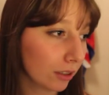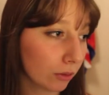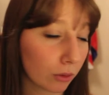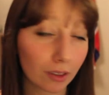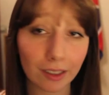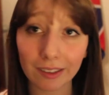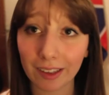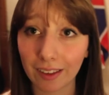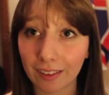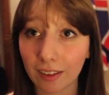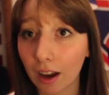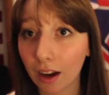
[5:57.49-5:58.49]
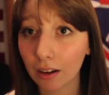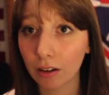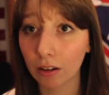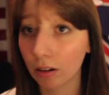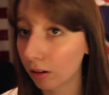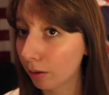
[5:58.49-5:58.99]
Donc ça serait ça,
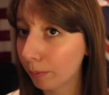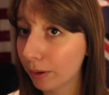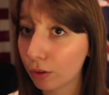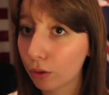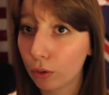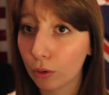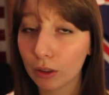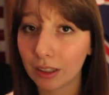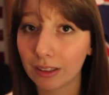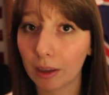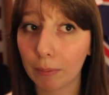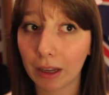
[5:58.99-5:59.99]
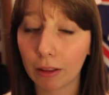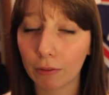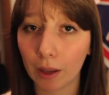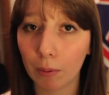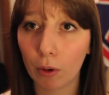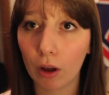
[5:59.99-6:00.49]
euh, parce parce qu'ils apprennent
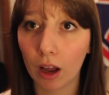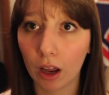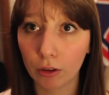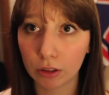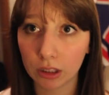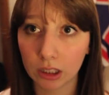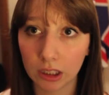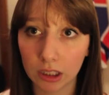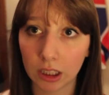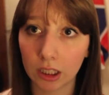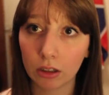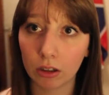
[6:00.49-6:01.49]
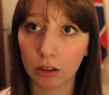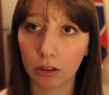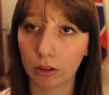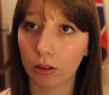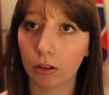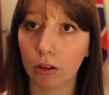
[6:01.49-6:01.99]
vraiment à utiliser
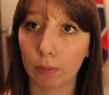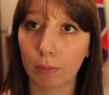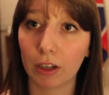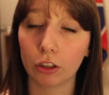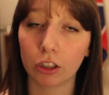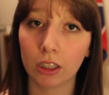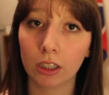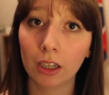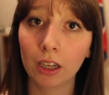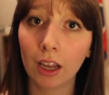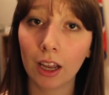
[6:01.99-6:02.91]
euh, leur magie,